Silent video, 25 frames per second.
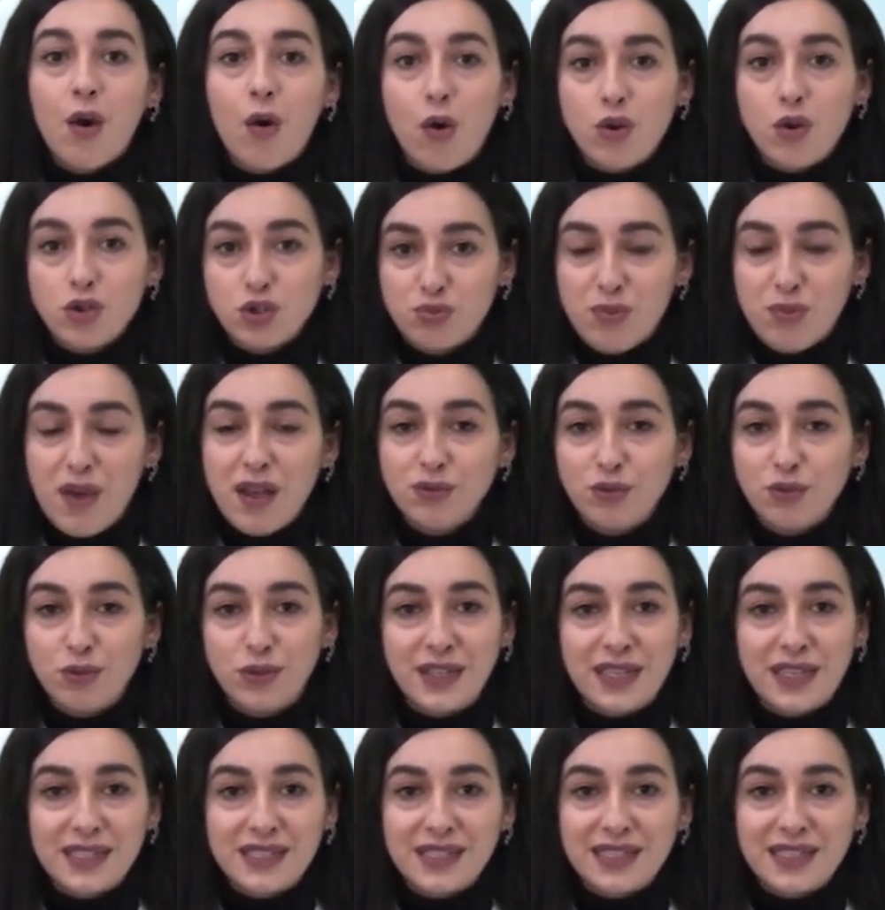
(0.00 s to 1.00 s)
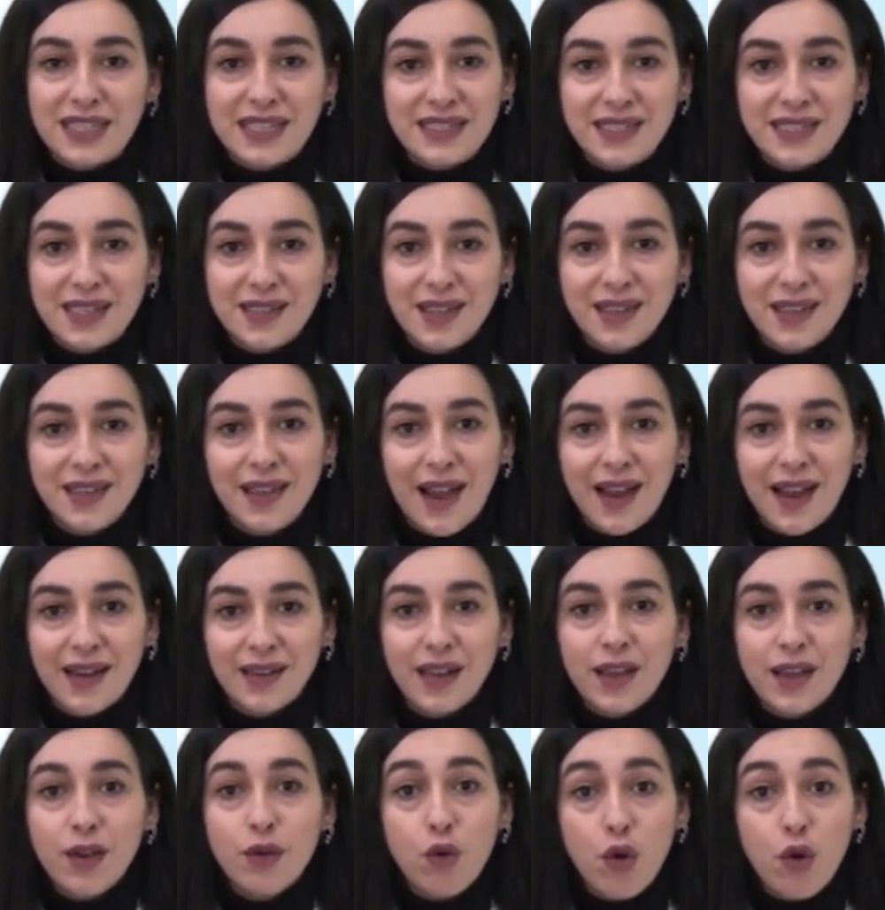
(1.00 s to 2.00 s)
Osmanlı ülkesinde istediği
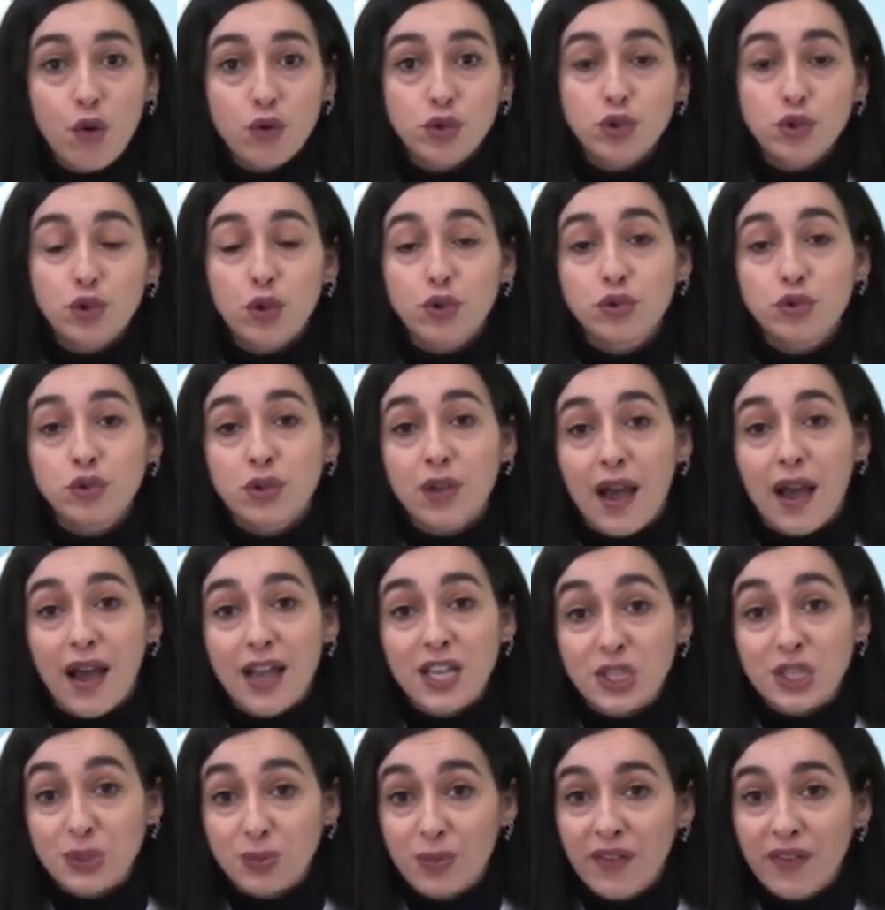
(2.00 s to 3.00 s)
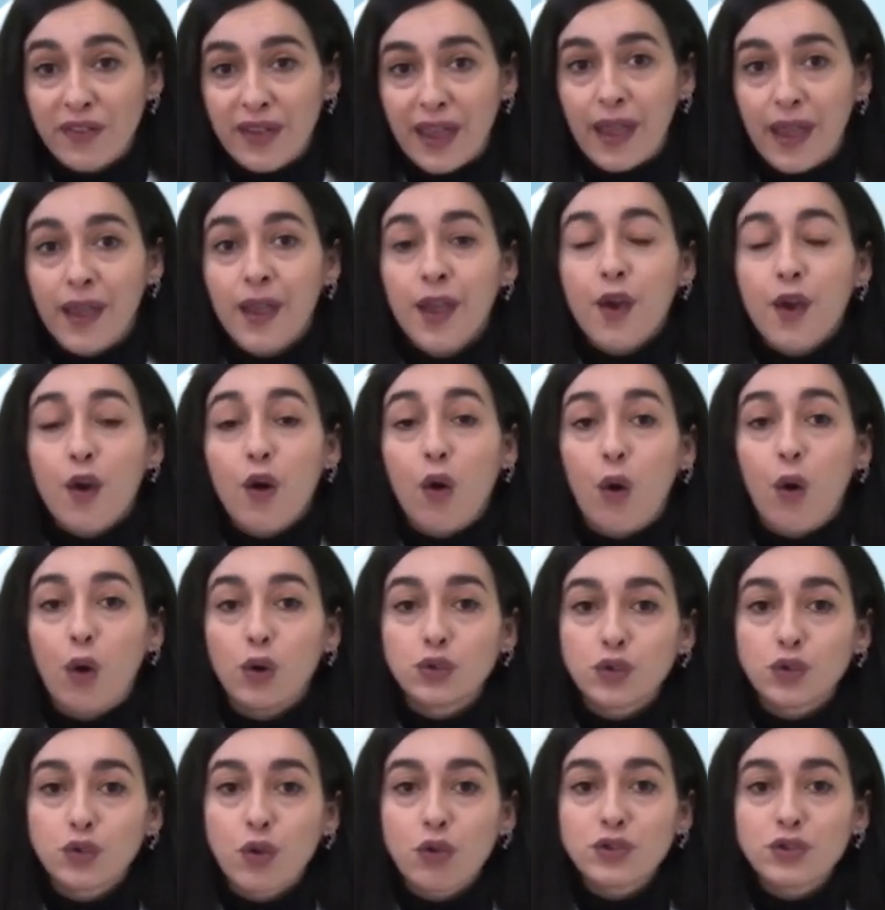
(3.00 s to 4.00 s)
yerde konsolosluk açma ve
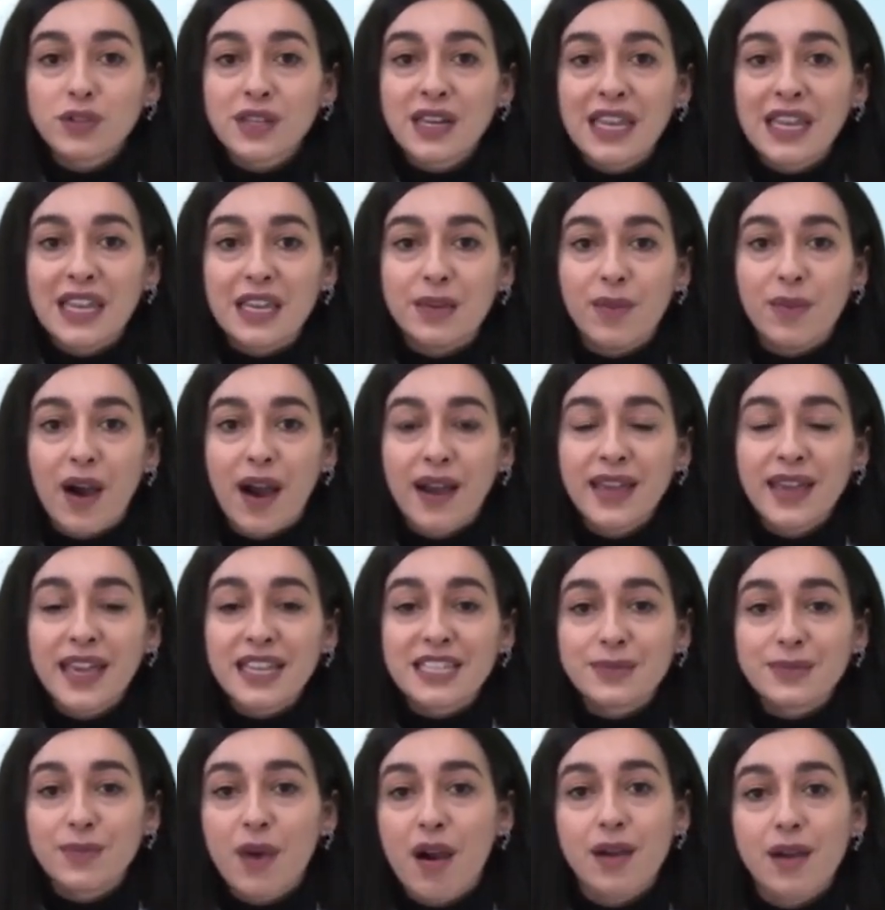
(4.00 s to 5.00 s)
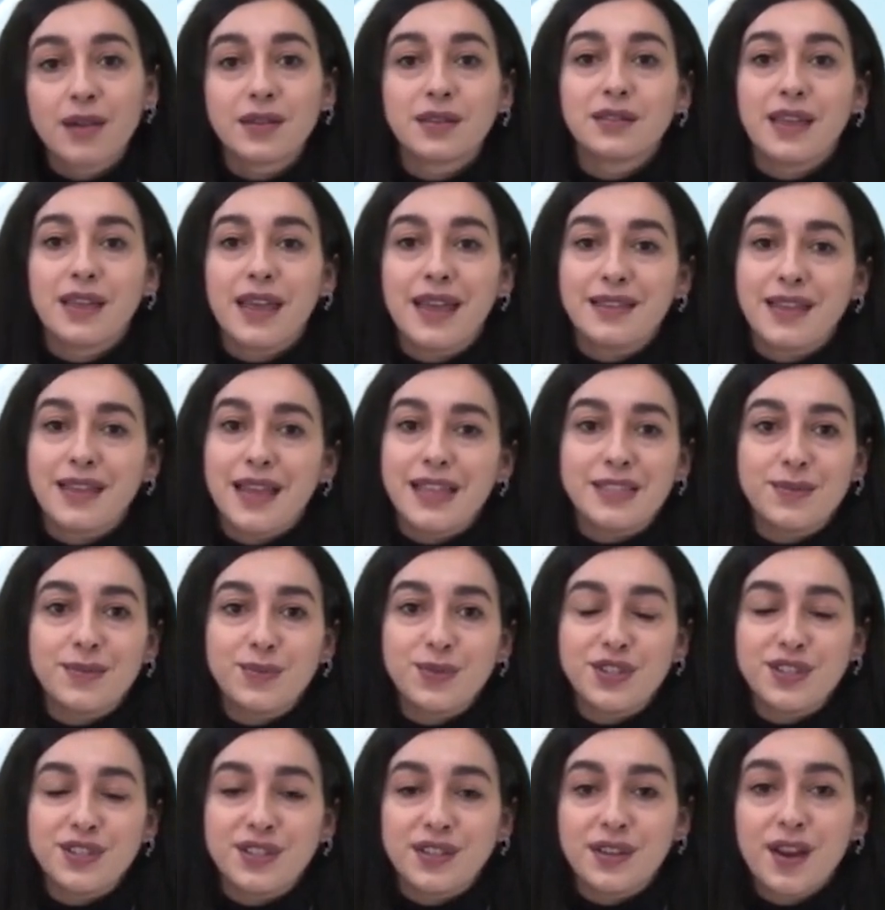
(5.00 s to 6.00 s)
Ortodoksları himaye etme hakkını elde
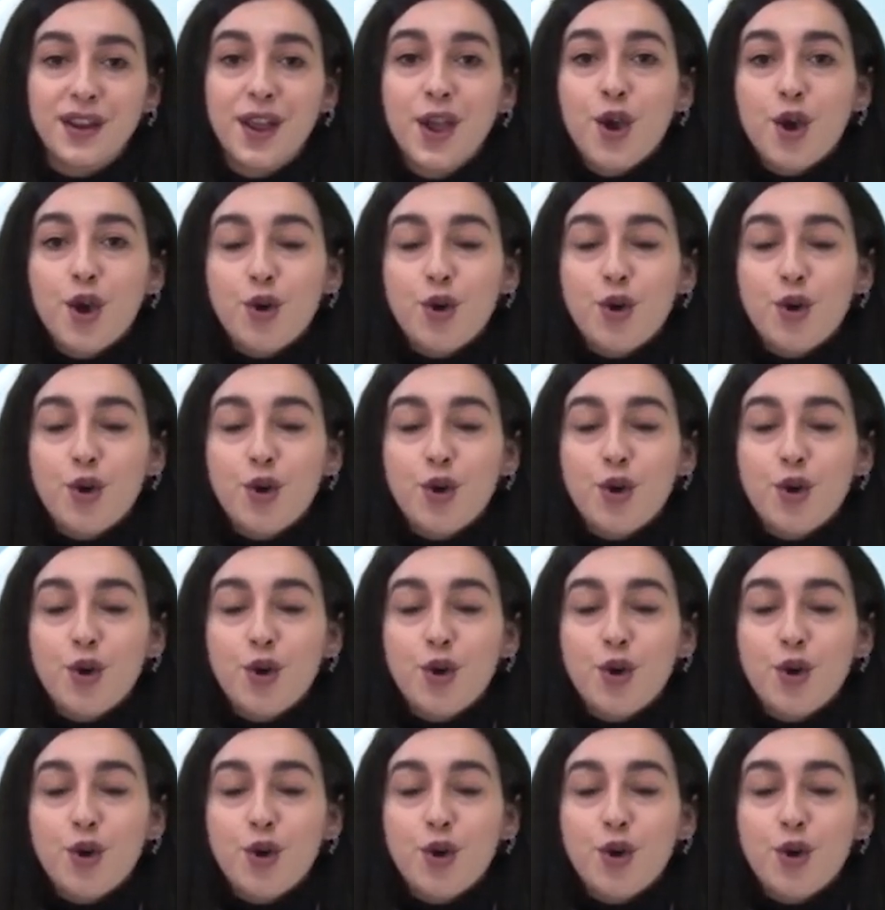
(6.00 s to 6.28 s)
etmiştir.